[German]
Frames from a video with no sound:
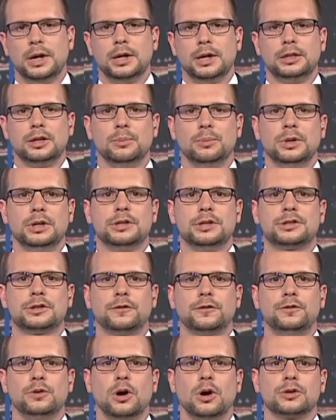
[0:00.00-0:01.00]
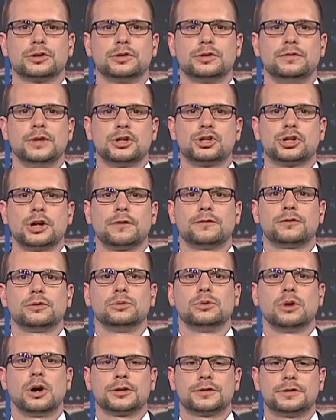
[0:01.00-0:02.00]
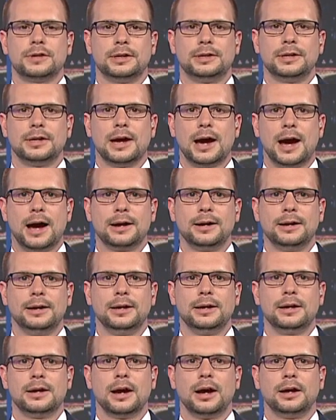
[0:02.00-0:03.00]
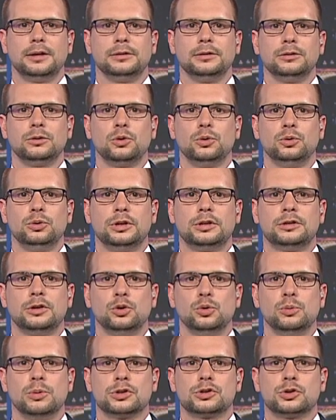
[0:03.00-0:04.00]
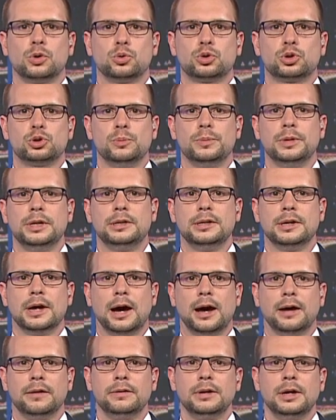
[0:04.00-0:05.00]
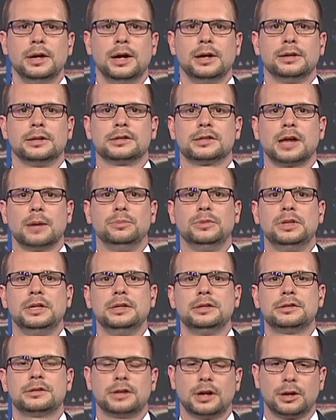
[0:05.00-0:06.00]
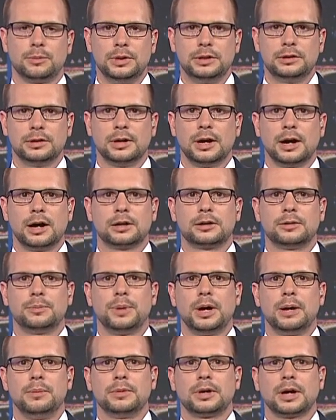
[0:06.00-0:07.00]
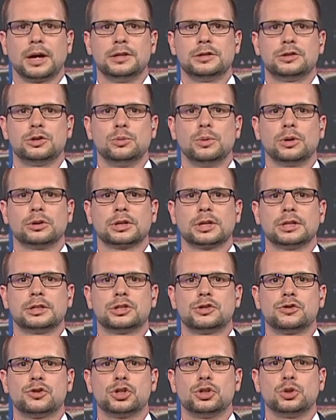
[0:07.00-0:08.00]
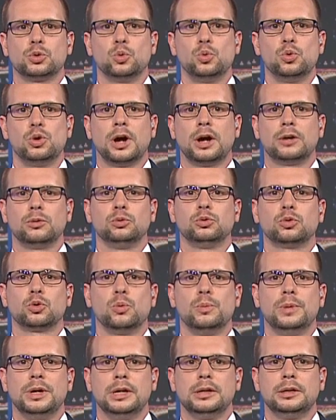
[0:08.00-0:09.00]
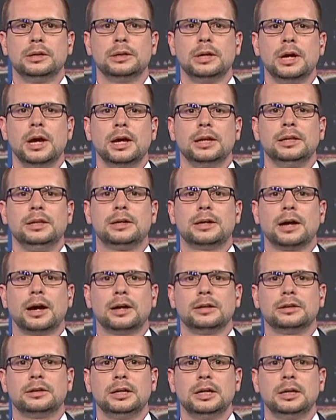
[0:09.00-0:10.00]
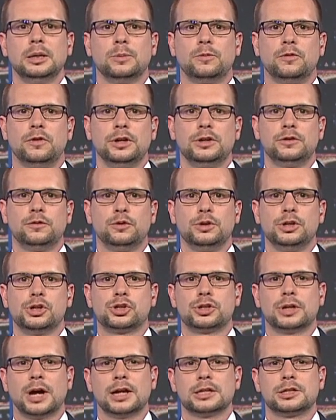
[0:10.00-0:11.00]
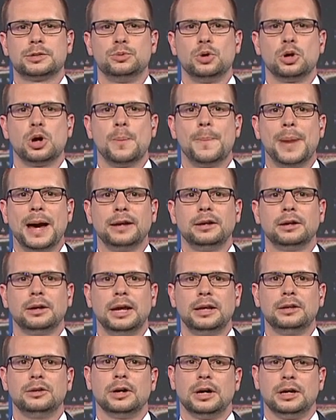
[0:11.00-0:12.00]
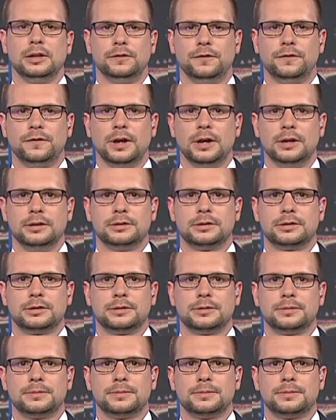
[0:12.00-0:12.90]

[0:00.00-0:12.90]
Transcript: Der Minister für Außenwirtschaft und Auswärtige Angelegenheiten kündigte über Social Media an, dass ab Dienstag Mitternacht beim Grenzübertritt zwischen Ungarn und Rumänien die Quarantänepflicht für die Staatsbürger beider Länder entfällt.